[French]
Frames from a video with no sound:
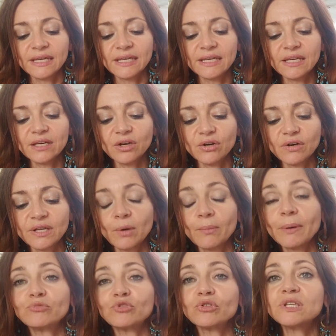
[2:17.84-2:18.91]
et, euh, et en
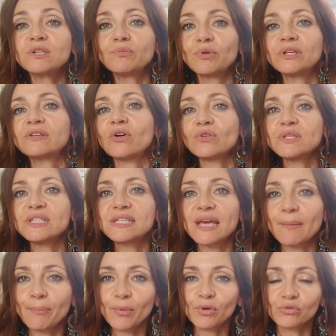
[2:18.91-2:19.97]
même temps qui peut être
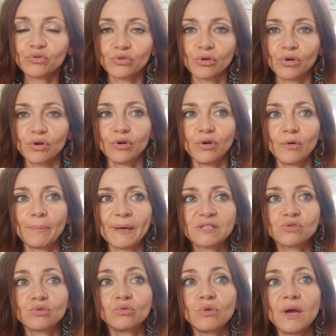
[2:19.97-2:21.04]
handicapante euh,
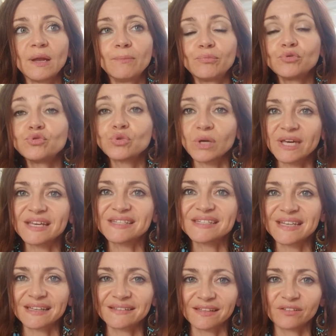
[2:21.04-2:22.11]
parce qu'elle peut durer un
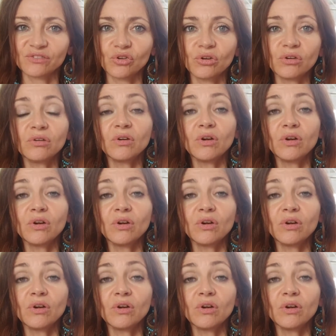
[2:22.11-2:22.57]
certain temps.